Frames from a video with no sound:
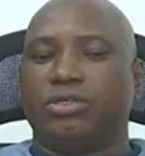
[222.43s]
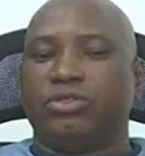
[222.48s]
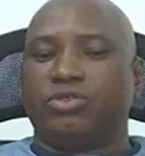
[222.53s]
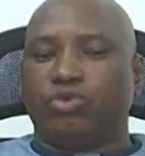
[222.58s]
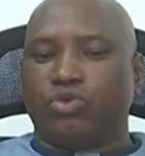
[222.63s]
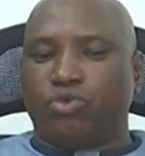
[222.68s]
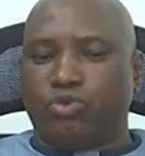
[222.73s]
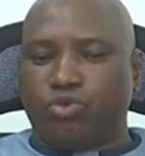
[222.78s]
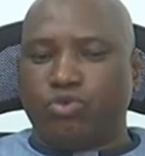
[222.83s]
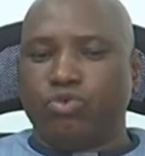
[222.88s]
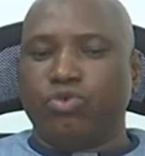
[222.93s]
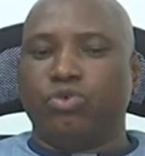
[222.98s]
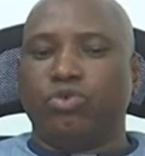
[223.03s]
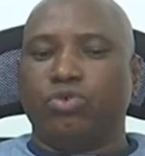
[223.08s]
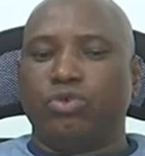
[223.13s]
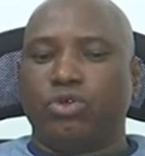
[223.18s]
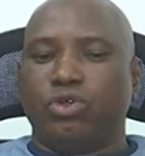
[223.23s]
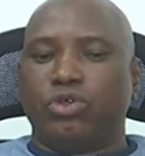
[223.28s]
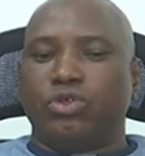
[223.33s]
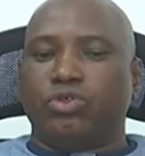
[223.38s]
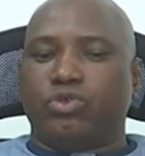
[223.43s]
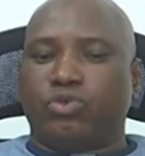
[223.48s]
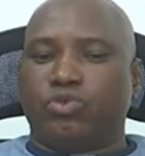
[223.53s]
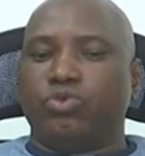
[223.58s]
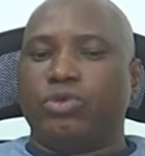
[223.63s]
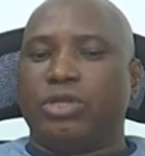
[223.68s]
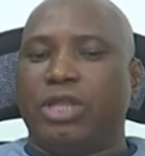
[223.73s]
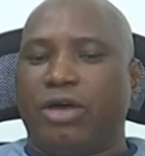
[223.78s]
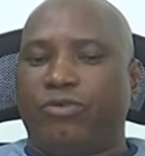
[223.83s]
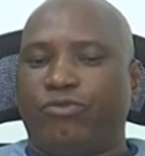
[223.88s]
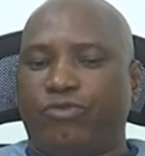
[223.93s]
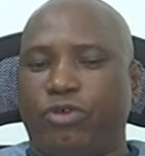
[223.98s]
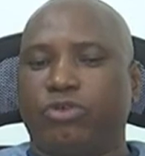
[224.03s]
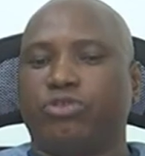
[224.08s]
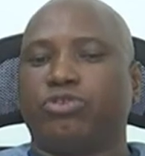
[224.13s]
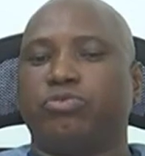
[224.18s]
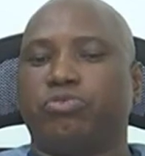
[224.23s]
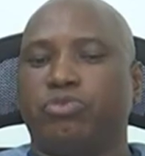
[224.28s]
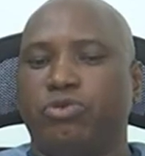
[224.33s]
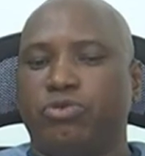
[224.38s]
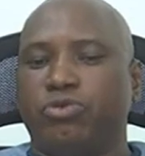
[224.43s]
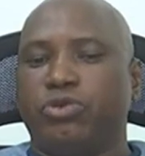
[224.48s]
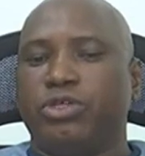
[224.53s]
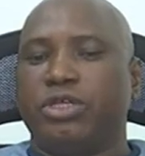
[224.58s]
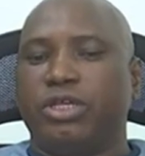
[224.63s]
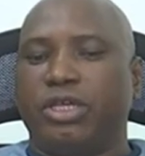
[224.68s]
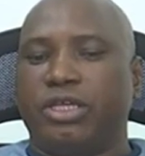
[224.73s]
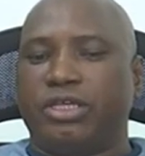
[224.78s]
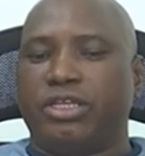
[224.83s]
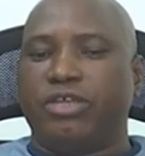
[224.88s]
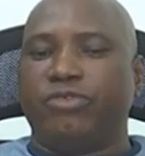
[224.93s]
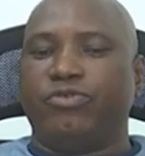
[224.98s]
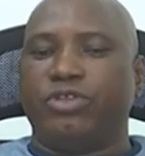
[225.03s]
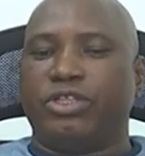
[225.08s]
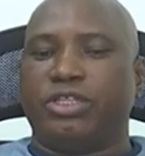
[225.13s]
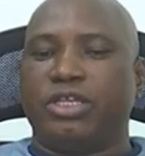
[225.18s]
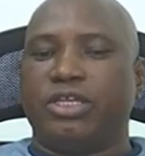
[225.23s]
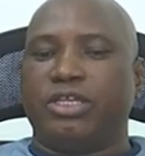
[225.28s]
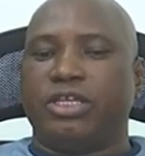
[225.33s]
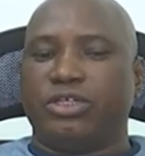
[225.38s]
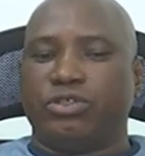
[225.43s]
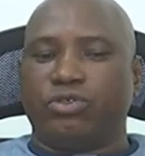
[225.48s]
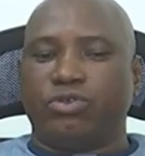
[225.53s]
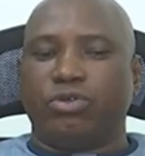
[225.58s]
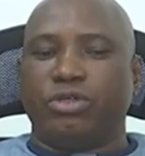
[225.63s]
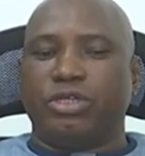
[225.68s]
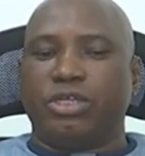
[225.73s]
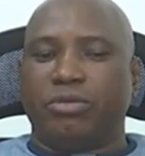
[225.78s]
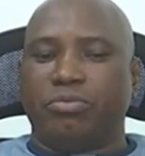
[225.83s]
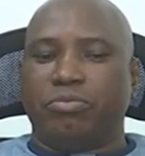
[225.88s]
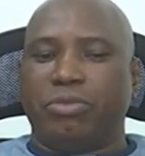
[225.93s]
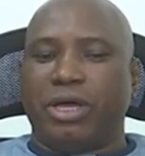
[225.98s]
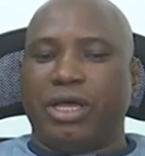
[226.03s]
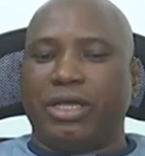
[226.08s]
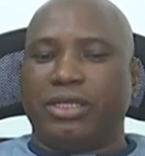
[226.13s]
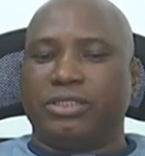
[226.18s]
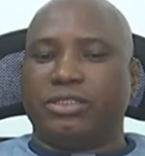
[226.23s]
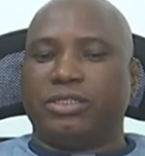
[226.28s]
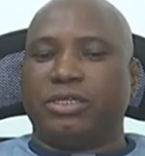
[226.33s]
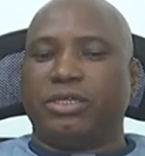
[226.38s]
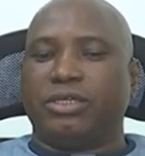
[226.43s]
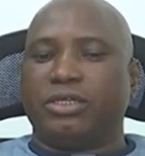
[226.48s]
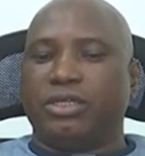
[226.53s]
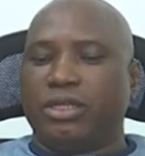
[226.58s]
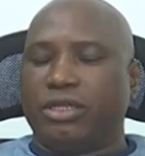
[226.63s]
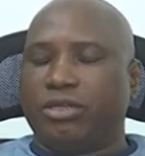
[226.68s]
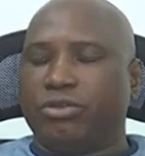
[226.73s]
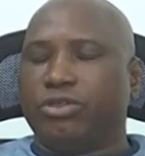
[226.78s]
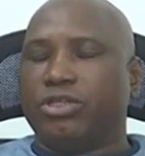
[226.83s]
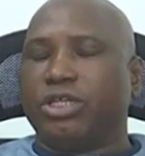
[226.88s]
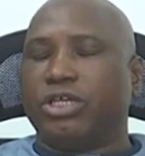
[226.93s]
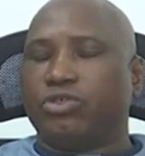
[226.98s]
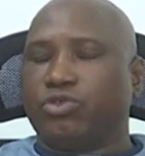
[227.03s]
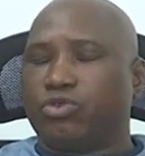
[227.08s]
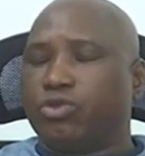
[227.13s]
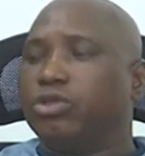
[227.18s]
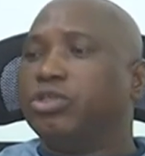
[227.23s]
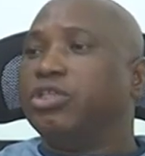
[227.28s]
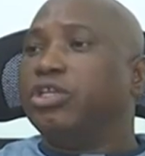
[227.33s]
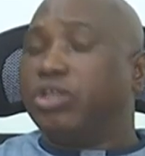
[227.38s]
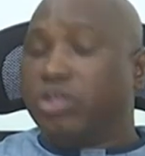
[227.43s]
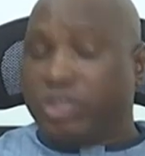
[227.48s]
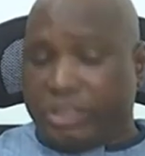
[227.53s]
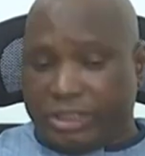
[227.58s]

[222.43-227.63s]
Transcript: euh, surtout sous la forte pluie et d'éviter des zones de base, zones de